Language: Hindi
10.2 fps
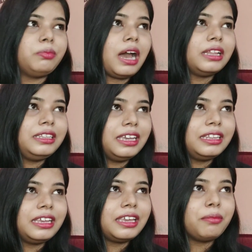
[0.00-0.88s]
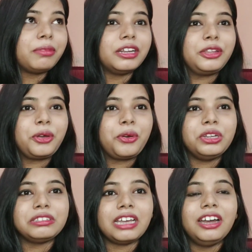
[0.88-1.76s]
बात ये थी कि हम खरीदे
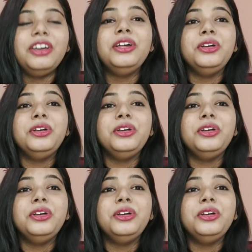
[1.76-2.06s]
कौन सा